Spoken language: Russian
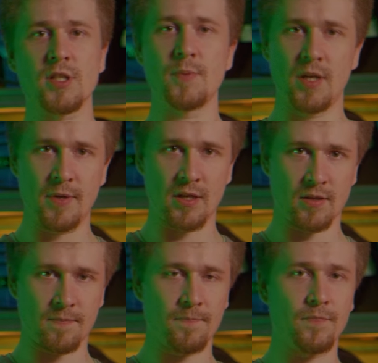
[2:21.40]

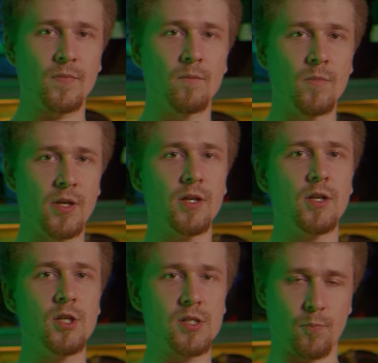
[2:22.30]
эксперимента? Мы
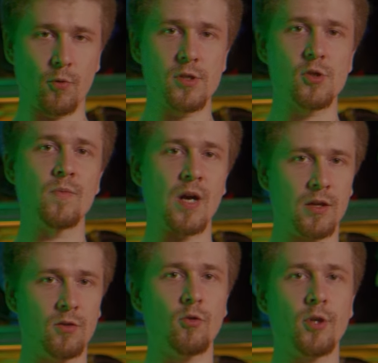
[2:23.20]
используем
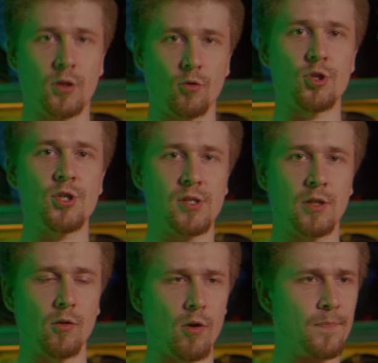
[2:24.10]
одно и то же
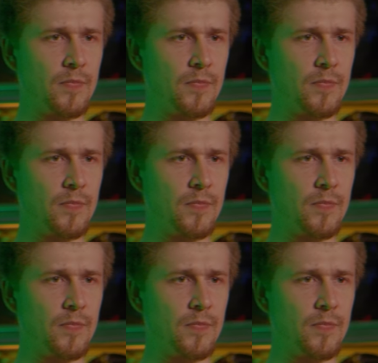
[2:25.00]
стекло.